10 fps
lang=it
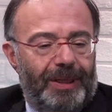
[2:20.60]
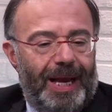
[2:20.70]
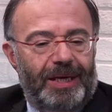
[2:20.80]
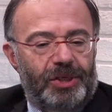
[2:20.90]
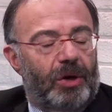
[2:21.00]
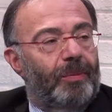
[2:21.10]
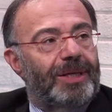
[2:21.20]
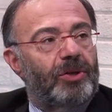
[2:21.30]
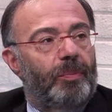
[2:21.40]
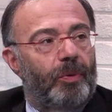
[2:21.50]
di anni ci hanno
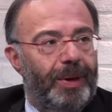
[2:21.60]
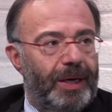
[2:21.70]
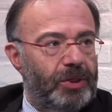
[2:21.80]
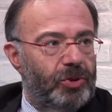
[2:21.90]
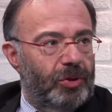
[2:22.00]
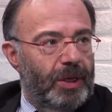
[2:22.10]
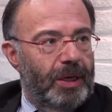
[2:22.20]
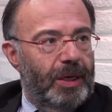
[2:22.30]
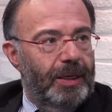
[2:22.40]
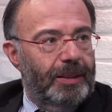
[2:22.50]
messo al pomeriggio
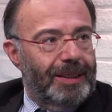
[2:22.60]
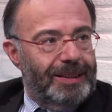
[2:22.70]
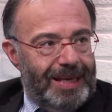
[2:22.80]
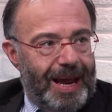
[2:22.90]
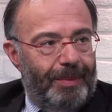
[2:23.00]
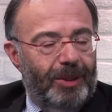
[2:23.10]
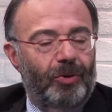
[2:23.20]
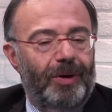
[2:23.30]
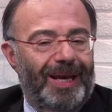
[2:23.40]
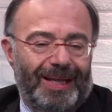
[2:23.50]
del, del
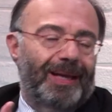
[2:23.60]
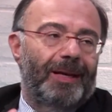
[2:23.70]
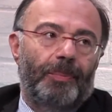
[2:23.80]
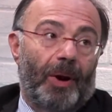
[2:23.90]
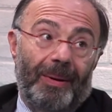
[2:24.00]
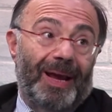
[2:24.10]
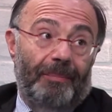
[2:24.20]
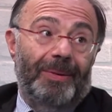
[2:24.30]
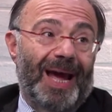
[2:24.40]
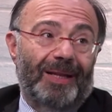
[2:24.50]
sabato ed il programma è
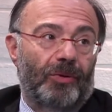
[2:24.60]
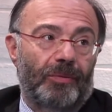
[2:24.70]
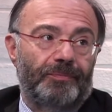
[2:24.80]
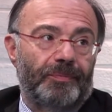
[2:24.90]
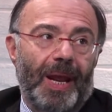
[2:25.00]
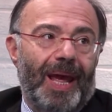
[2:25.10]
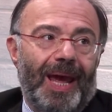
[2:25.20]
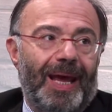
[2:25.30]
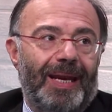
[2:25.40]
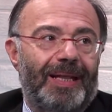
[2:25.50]
cambiato
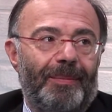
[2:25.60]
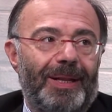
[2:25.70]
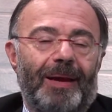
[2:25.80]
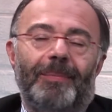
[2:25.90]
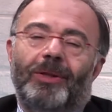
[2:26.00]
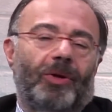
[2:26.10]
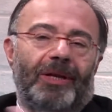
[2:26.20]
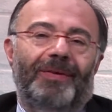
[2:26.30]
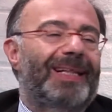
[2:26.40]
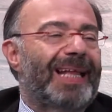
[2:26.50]
è sì. nettamente cambiato, è
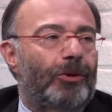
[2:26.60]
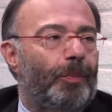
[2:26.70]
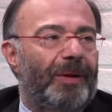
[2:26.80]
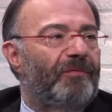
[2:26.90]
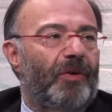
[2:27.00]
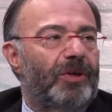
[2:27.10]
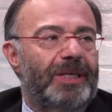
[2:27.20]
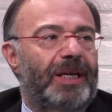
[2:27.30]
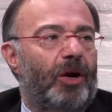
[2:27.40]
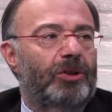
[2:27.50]
diventato per
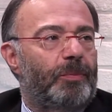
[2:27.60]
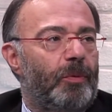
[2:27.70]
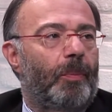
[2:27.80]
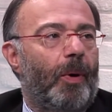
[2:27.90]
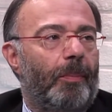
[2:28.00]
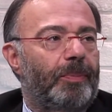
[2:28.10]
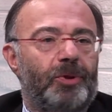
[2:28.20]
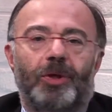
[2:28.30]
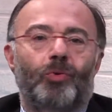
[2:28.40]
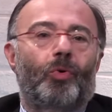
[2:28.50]
forza di cose più pop,
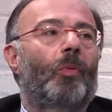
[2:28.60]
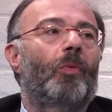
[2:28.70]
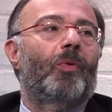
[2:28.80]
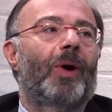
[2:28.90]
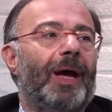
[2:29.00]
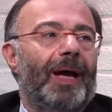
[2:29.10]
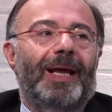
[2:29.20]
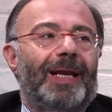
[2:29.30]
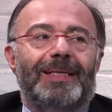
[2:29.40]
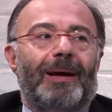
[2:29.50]
cioè tu comunque
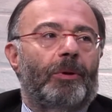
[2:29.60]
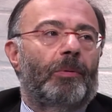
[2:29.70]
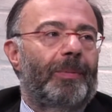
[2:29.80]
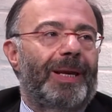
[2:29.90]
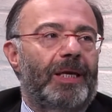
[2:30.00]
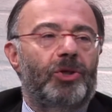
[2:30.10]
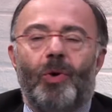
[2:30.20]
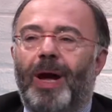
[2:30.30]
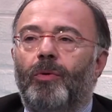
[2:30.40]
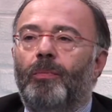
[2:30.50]
il sabato
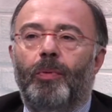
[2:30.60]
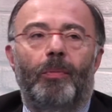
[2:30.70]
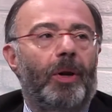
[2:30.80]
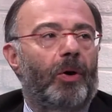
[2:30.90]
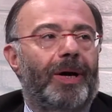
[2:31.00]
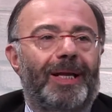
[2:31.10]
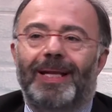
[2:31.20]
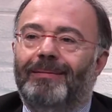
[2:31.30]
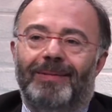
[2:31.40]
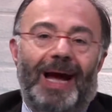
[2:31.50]
pomeriggio hai un pubblico che
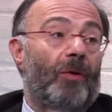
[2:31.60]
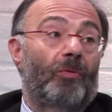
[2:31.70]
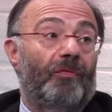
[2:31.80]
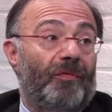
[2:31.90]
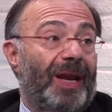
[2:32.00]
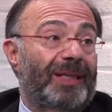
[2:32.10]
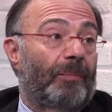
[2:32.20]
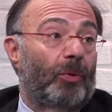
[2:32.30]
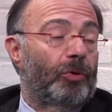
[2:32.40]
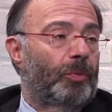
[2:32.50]
ha un'offerta
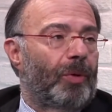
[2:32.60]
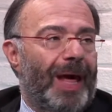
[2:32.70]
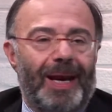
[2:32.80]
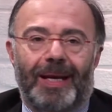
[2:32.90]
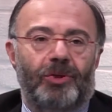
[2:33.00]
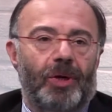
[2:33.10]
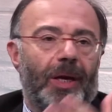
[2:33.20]
molto più larga, cioè